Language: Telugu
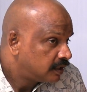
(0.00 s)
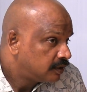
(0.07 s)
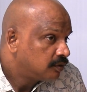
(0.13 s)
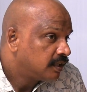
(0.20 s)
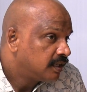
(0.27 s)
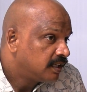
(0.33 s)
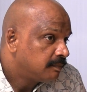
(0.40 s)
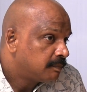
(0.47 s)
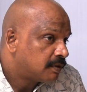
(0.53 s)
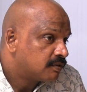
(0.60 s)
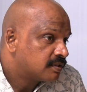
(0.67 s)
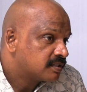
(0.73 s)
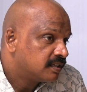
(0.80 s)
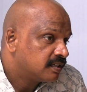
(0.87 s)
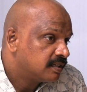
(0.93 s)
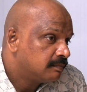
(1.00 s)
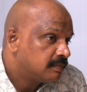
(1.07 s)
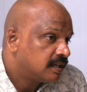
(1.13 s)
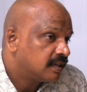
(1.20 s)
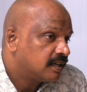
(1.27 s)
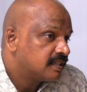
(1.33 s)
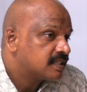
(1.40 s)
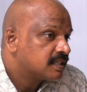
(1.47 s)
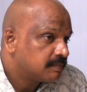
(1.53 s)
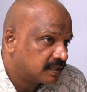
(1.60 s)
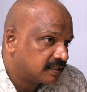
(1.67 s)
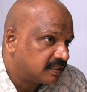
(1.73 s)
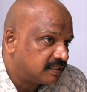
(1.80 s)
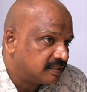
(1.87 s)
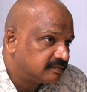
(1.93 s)
తను ఎందుకంటే పవర్ స్టార్ని బాగా
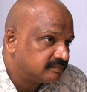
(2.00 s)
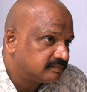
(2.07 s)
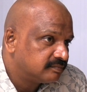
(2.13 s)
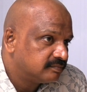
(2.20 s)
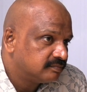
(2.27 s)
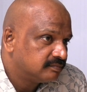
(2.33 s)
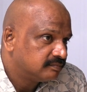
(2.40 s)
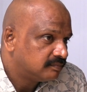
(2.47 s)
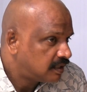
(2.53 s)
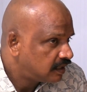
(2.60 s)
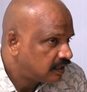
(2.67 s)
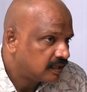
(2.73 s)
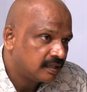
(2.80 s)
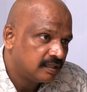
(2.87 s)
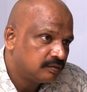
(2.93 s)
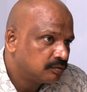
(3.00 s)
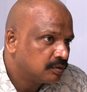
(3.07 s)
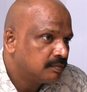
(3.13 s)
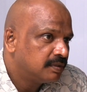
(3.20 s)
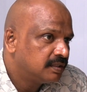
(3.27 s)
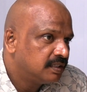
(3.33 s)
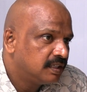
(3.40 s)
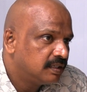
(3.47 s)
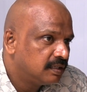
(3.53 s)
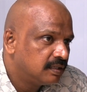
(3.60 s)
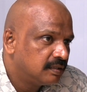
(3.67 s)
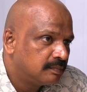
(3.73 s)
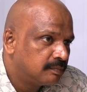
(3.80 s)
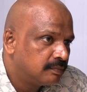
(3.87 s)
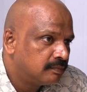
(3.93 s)
ఇష్టపడుతుంది hmm. మాలాగా ఎంతోమంది
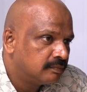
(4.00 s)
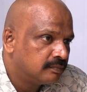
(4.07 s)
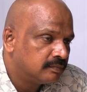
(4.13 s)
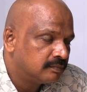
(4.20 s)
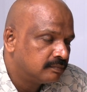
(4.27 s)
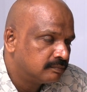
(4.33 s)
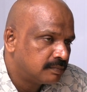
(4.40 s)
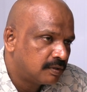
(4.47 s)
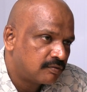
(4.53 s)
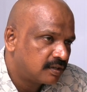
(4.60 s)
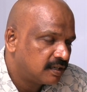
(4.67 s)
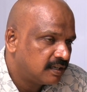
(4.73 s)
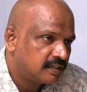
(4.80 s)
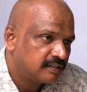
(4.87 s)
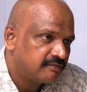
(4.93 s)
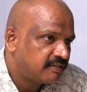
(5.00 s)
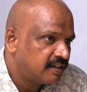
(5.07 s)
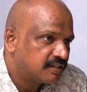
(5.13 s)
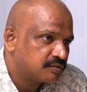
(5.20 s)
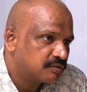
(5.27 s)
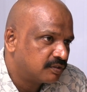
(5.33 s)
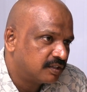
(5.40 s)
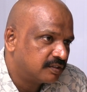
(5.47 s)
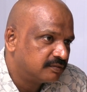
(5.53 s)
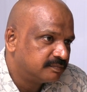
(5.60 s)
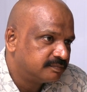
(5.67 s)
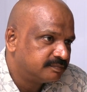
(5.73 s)
పవన్ కళ్యాణ్కి ఫ్యాన్స్ ఉన్నారు